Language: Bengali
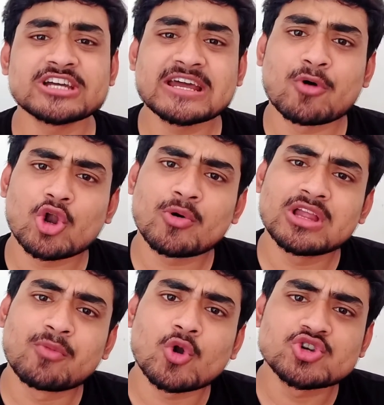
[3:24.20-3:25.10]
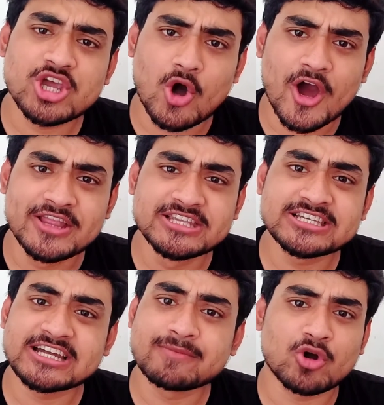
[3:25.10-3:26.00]
লোকে যারে বড় বলে বড় সেই
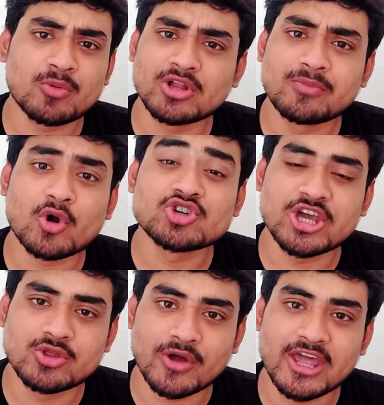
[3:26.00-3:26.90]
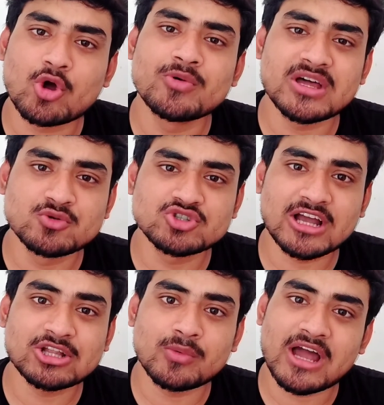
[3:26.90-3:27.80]
হয় নিজে যারে বড় বলে বড় সেই নয় এই কবিতা
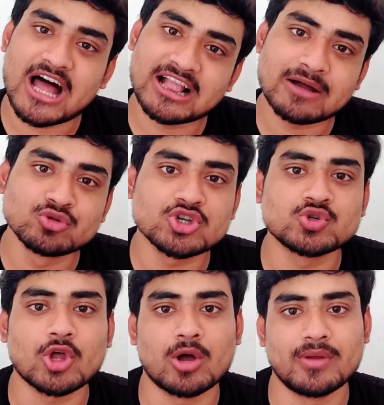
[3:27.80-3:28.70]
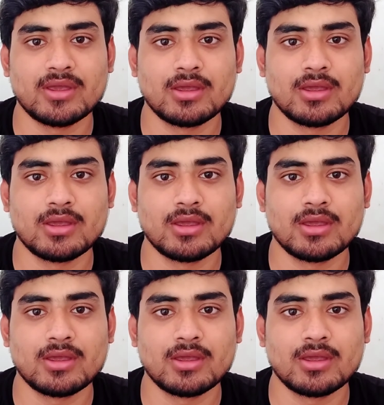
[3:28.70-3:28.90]
বুঝতে গেলে তোমাকে হালকা মতো শুতে